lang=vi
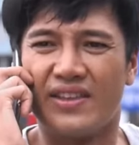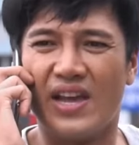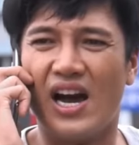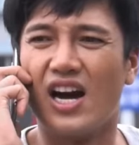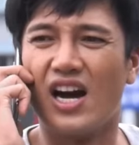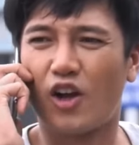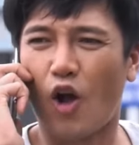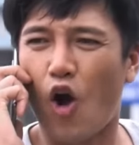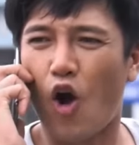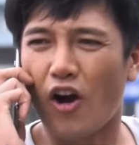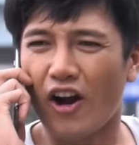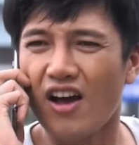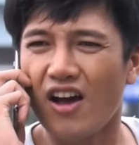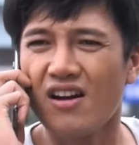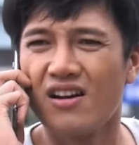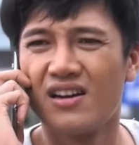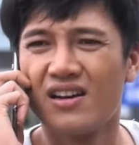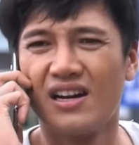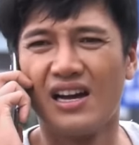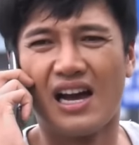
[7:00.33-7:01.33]
nhờ cô
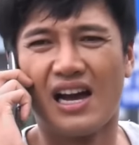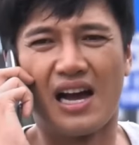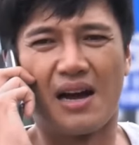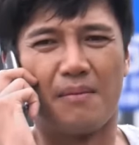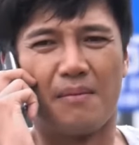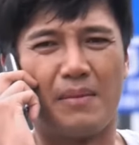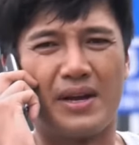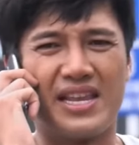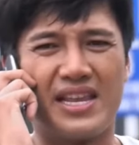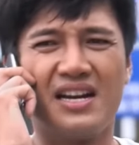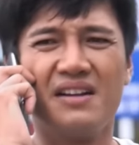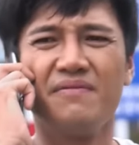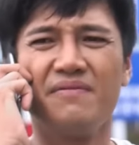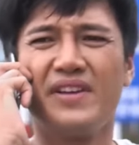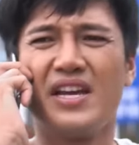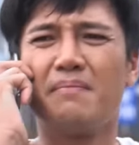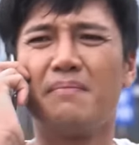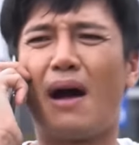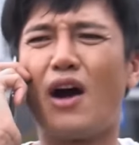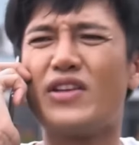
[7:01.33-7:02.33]
đó mà nhân
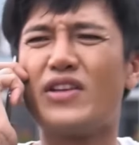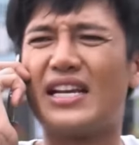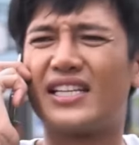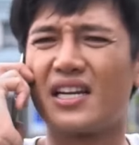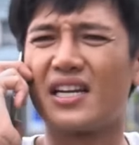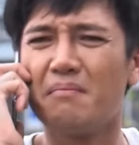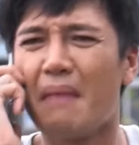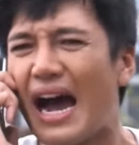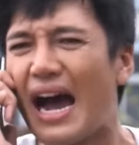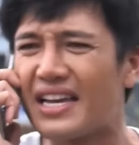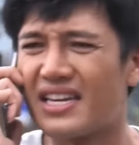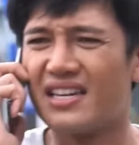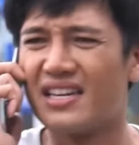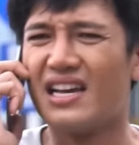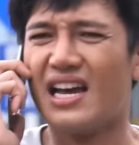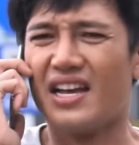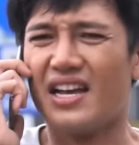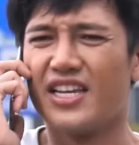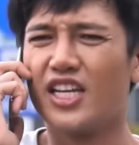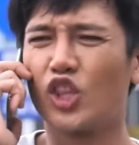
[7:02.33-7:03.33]
viên bảo vệ sân bay
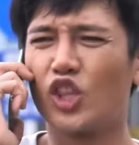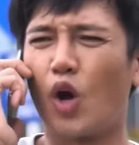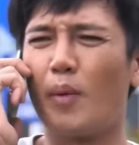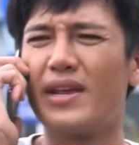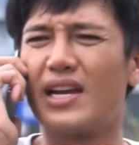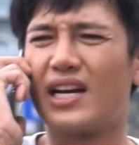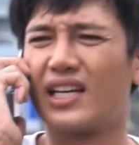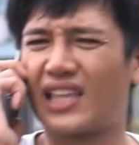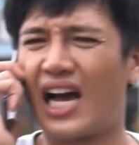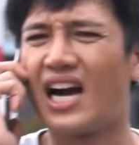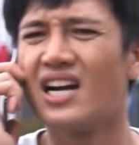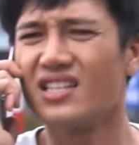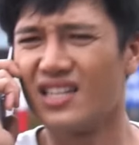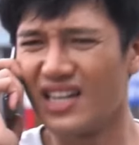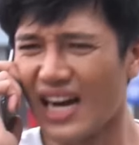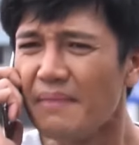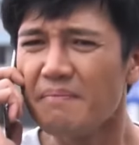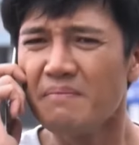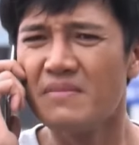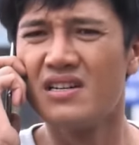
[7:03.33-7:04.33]
với tôi bây giờ thân
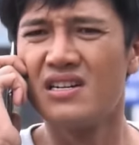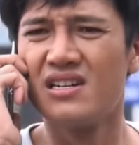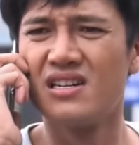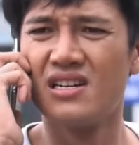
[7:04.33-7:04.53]
dữ lắm